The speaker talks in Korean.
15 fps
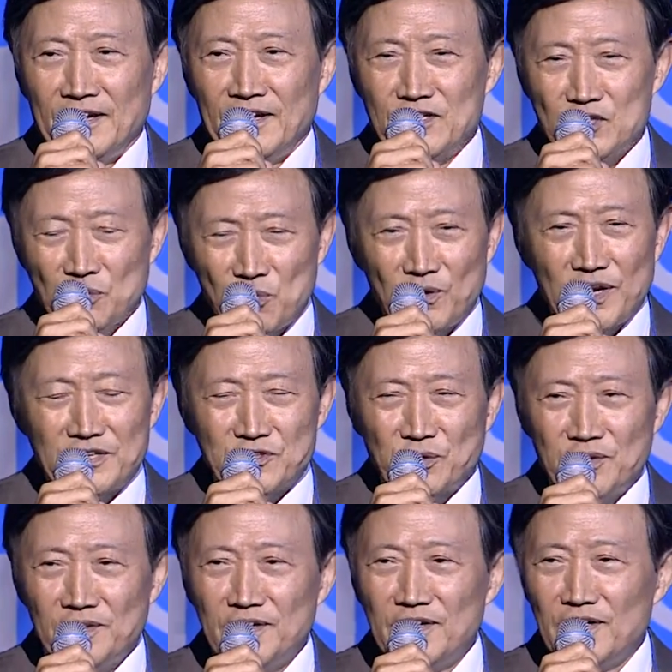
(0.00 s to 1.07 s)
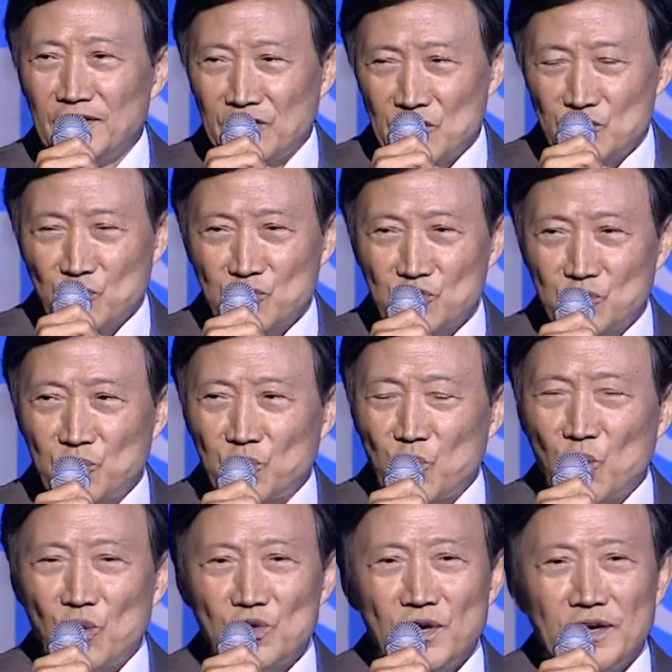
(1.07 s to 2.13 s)
성공해서
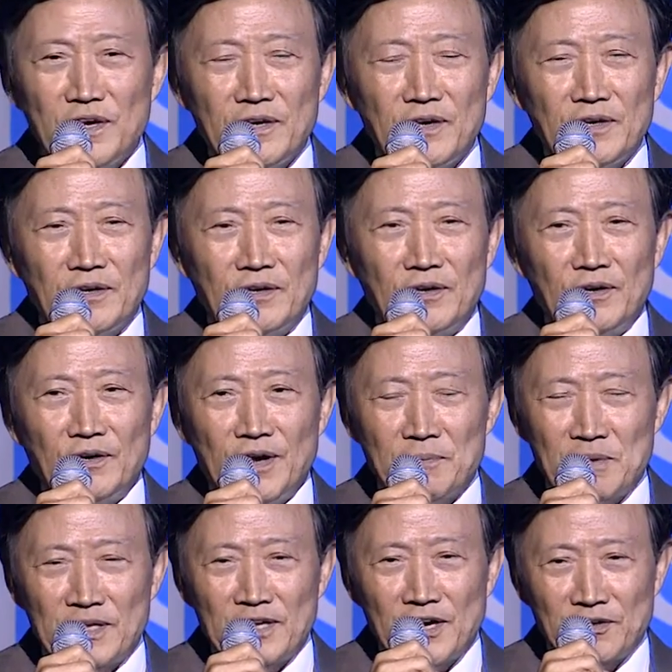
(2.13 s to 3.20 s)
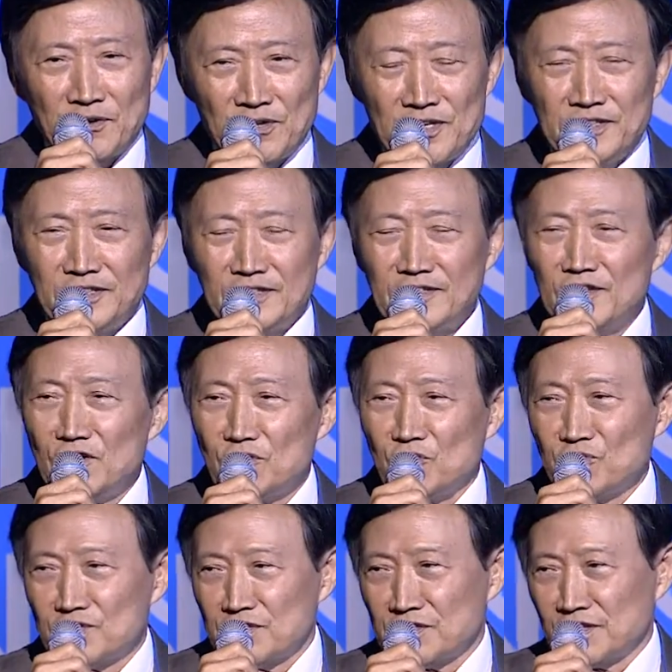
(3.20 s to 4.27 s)
계속적으로 어, 해마다 열리는
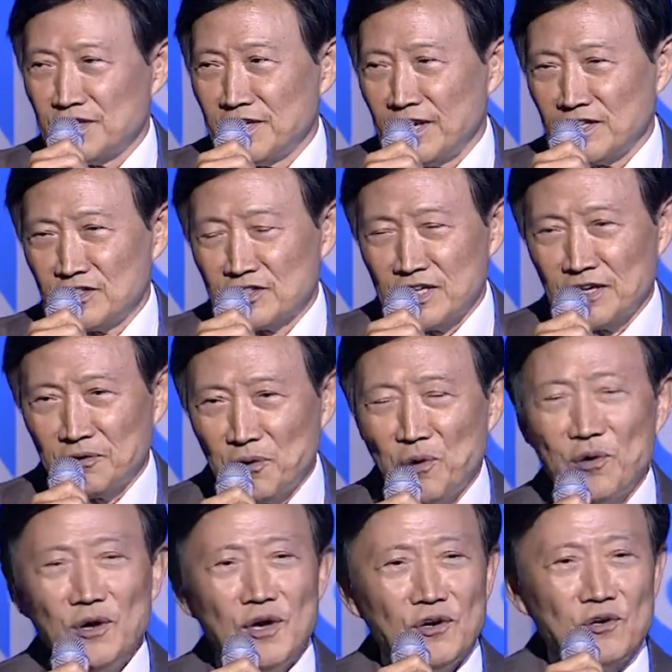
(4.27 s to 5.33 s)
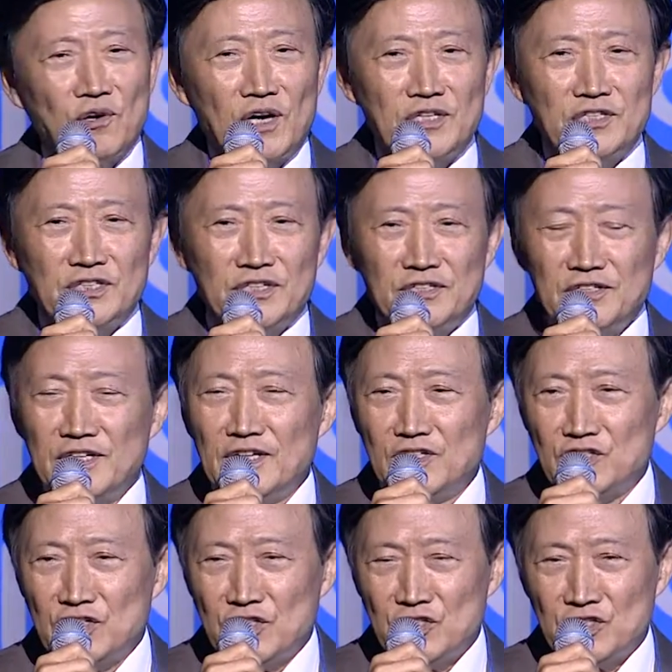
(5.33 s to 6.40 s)
국제적인 행사로 커가지기를
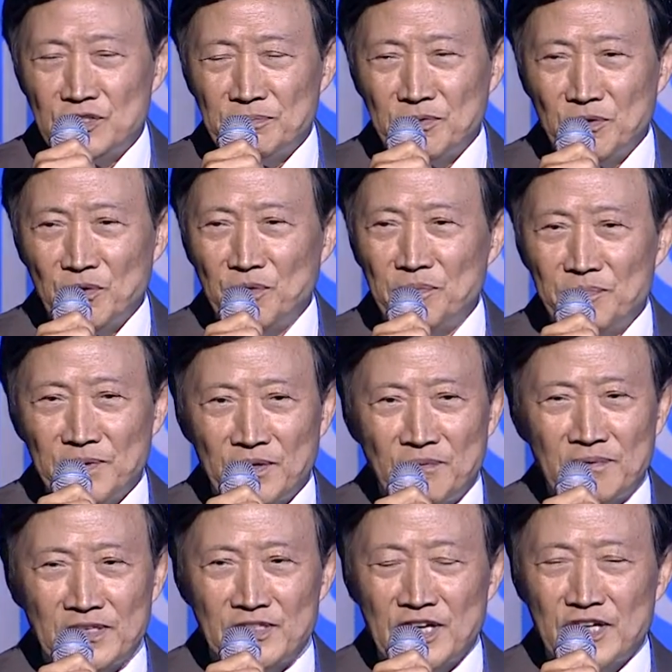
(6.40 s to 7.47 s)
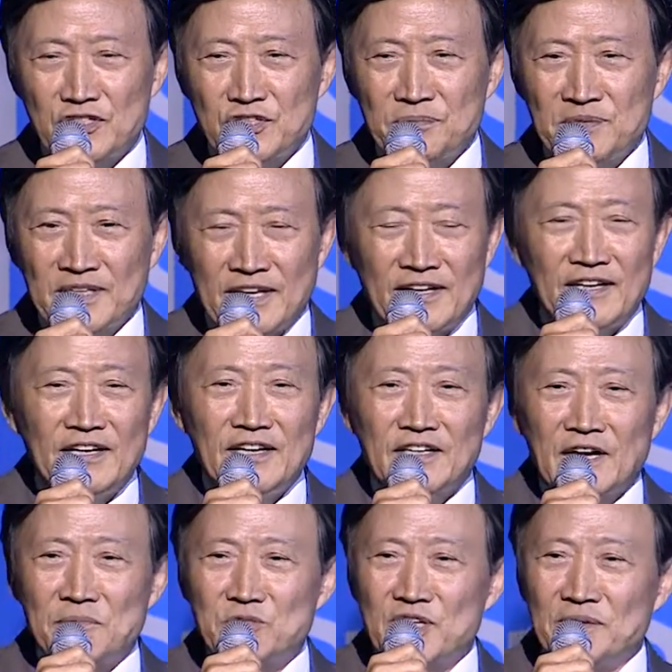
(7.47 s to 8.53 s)
진심으로 빌어마지 않습니다.
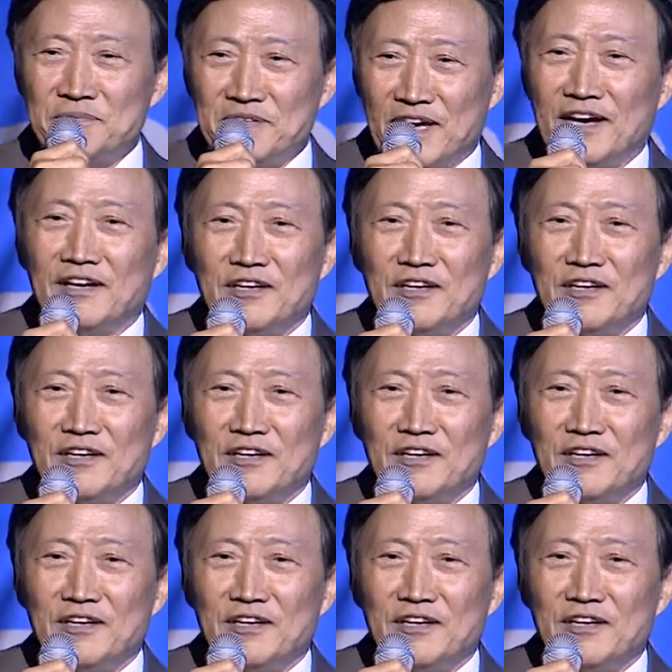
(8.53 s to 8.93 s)
감사합니다.